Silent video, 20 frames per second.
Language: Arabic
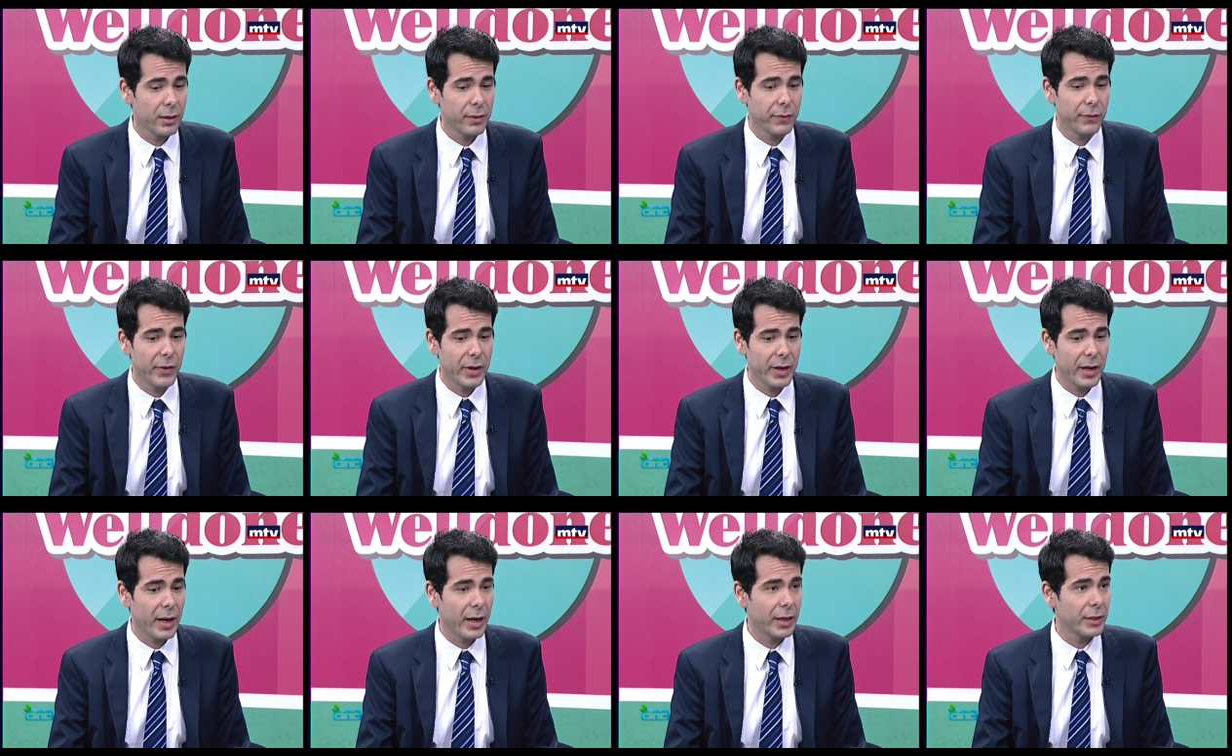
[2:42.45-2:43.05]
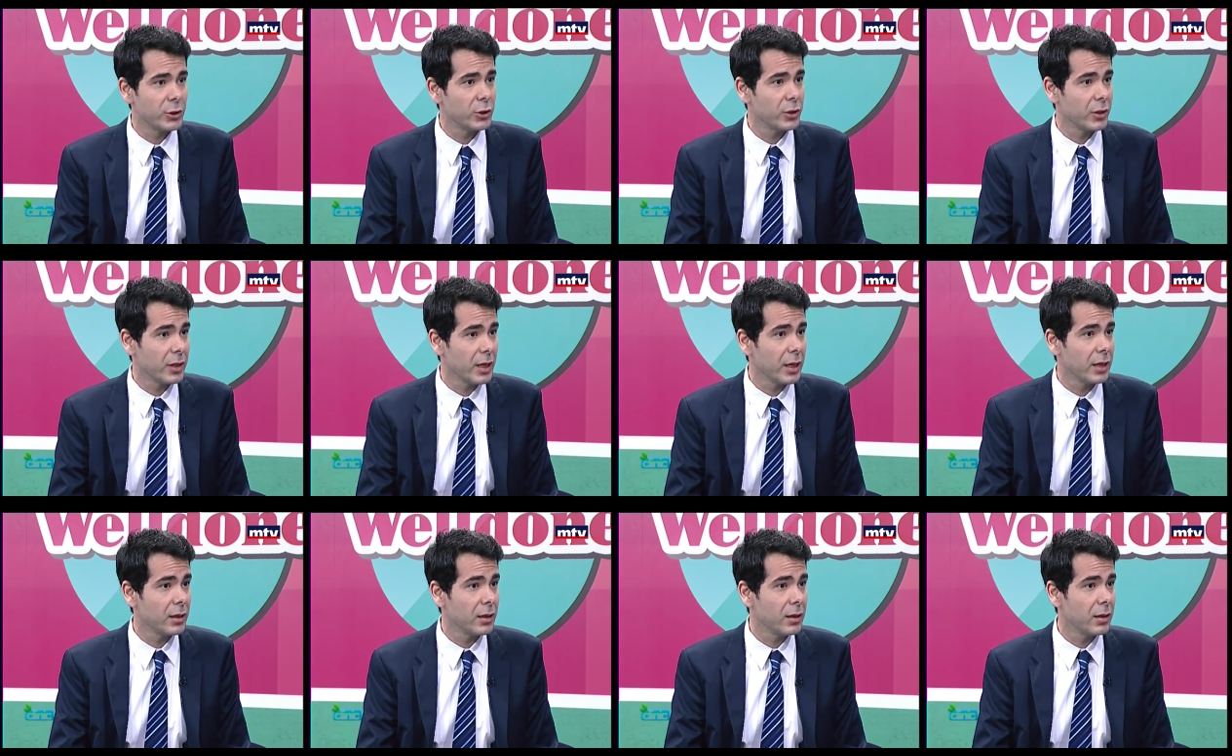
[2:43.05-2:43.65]
فرق عن
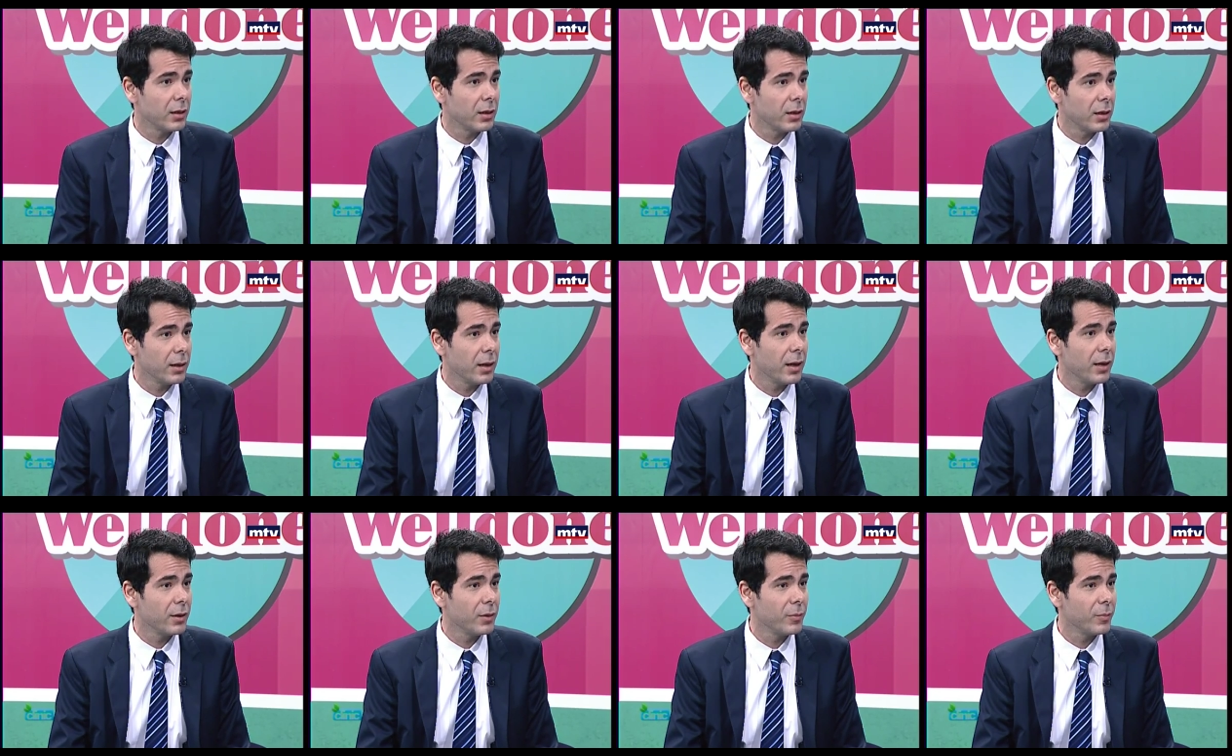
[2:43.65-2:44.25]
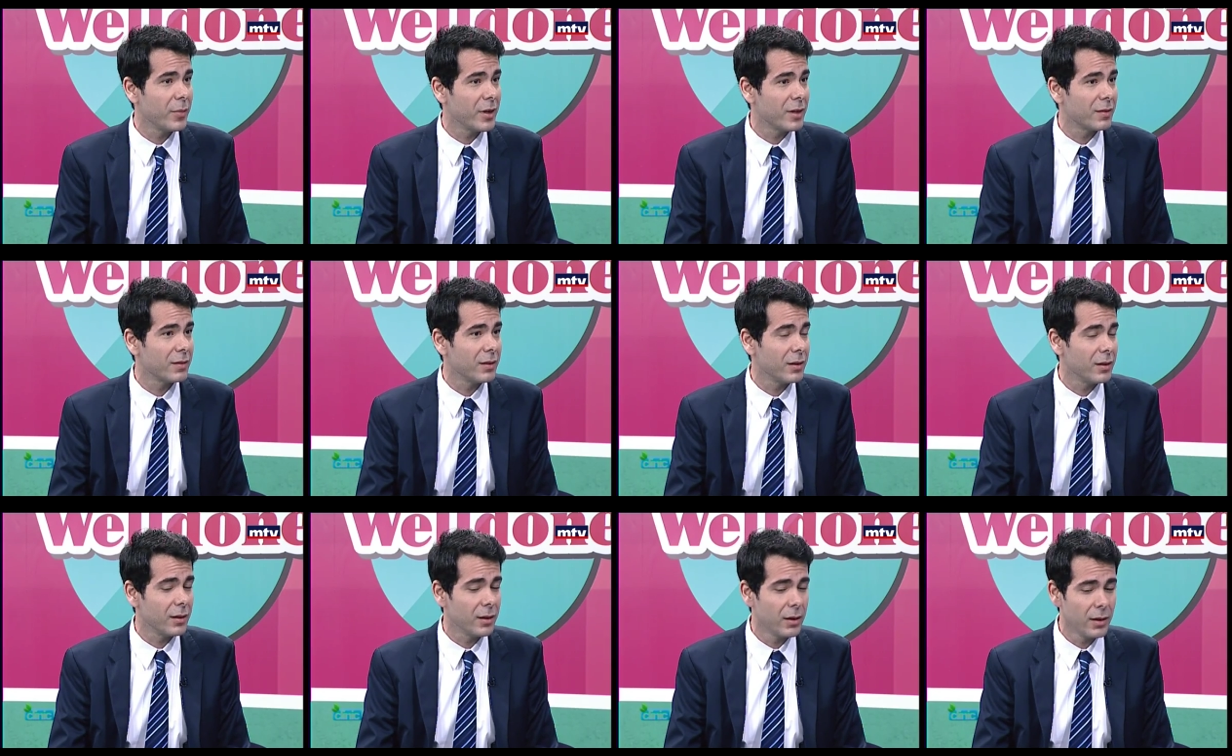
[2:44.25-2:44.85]
شريان القلب
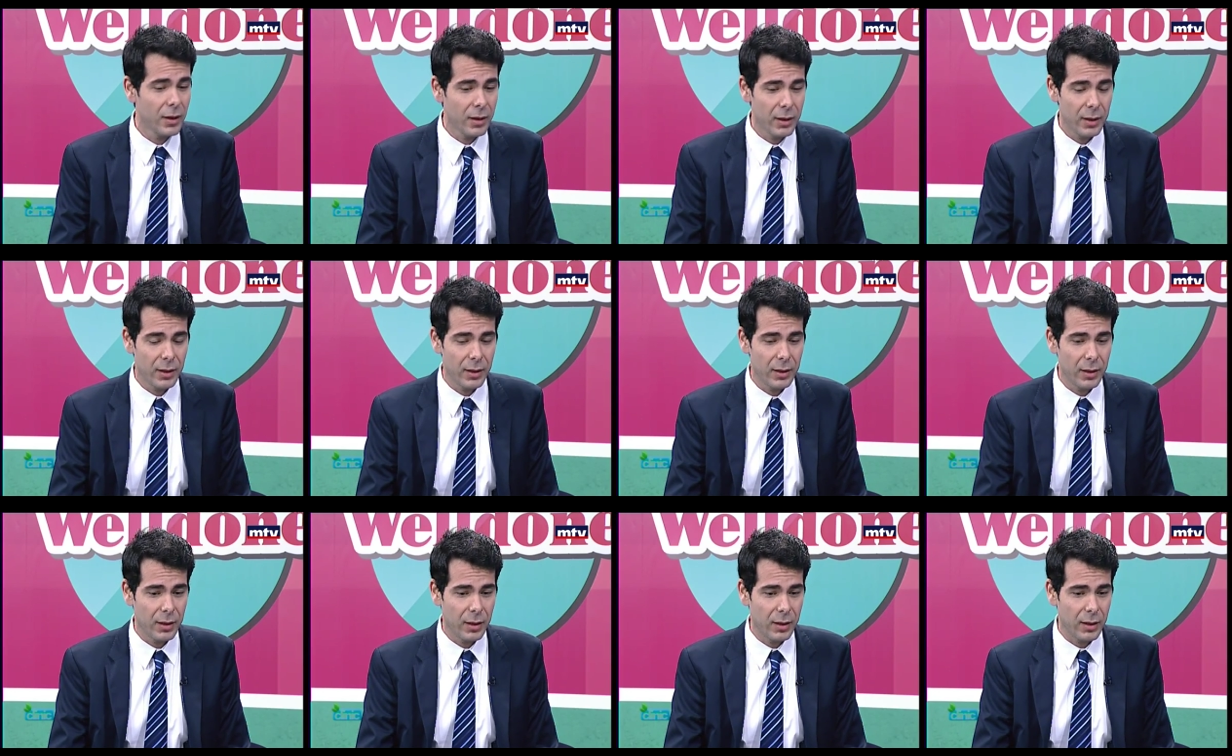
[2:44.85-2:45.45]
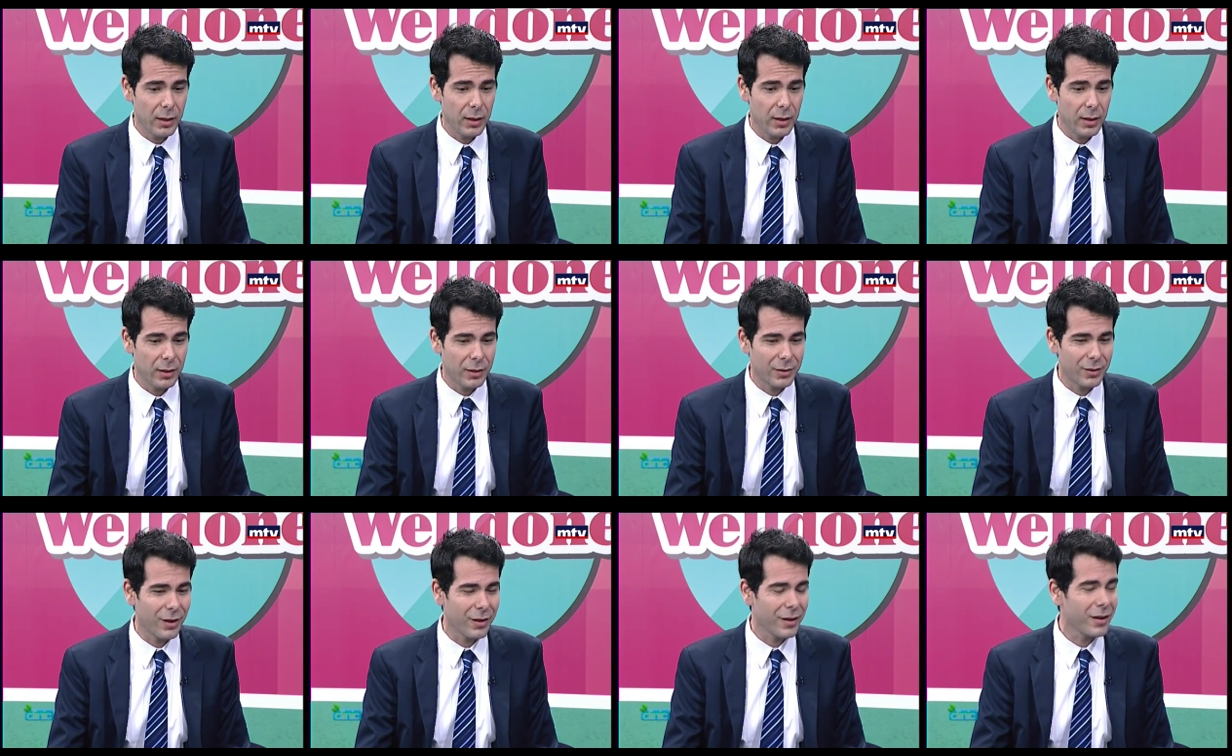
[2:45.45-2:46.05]
بس
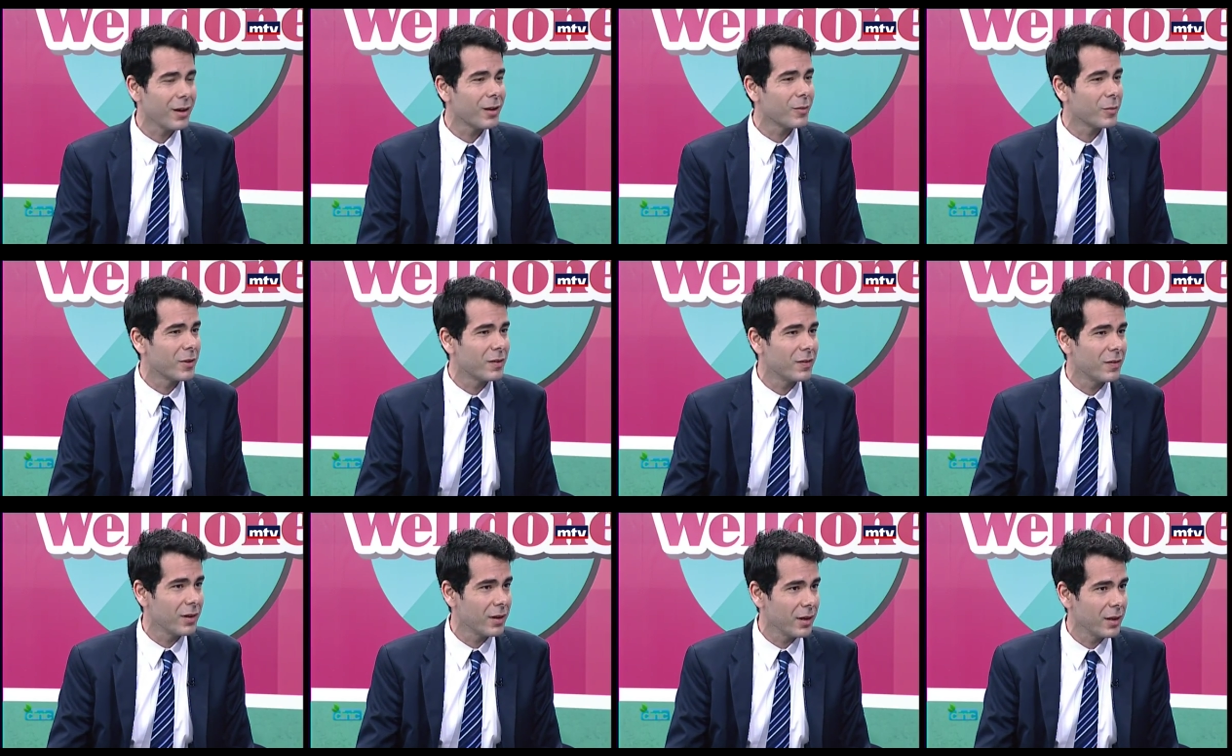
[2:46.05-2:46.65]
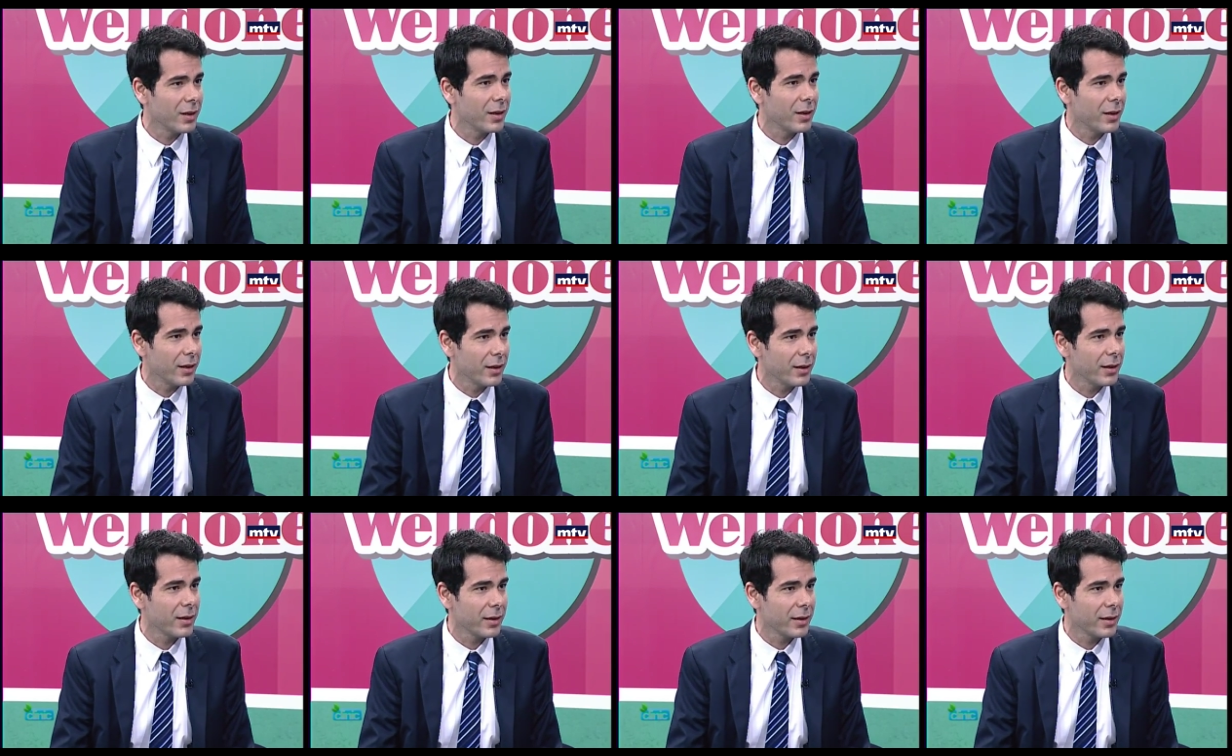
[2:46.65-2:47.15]
الطريقه اللي بتصير هي